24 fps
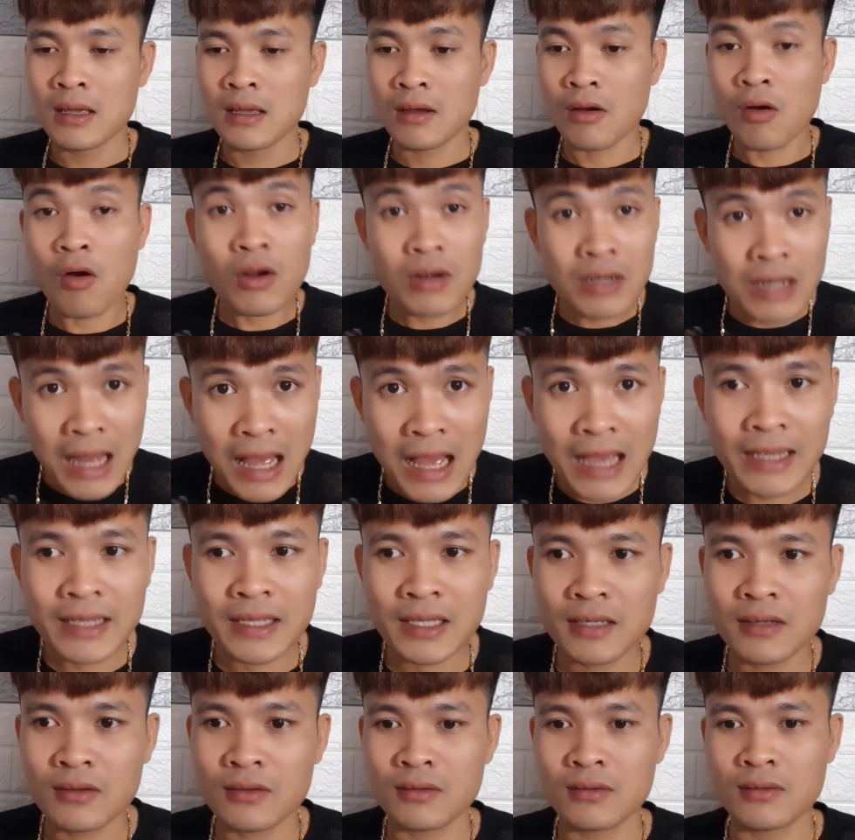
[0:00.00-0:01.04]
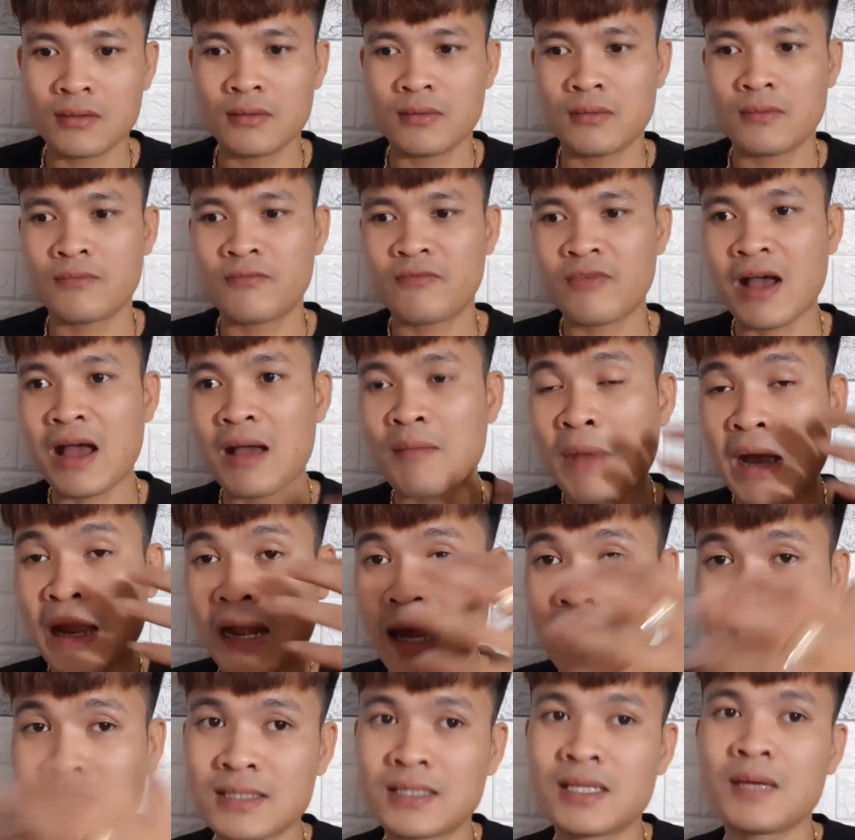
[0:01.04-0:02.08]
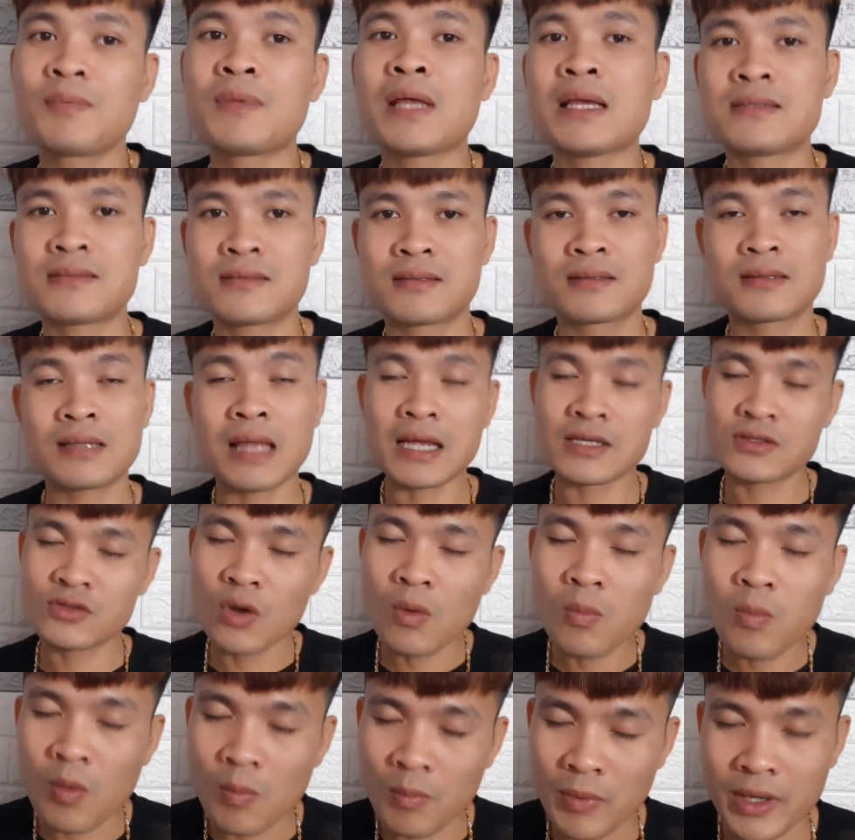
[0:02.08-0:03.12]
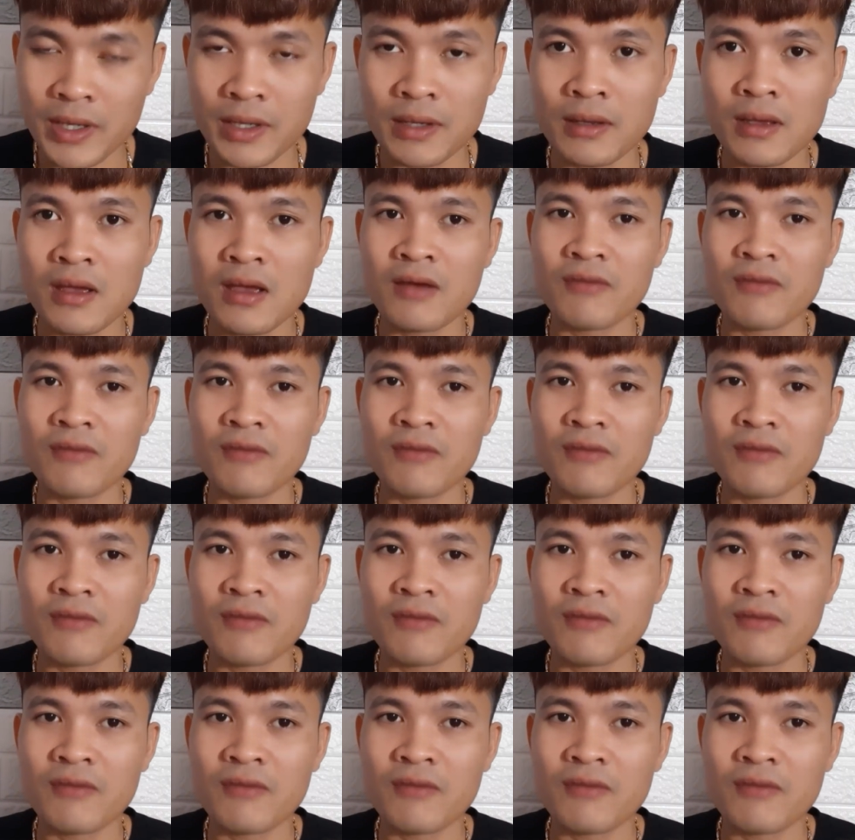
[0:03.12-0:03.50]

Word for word: online và bán hàng trực tiếp tại tại shop của mình,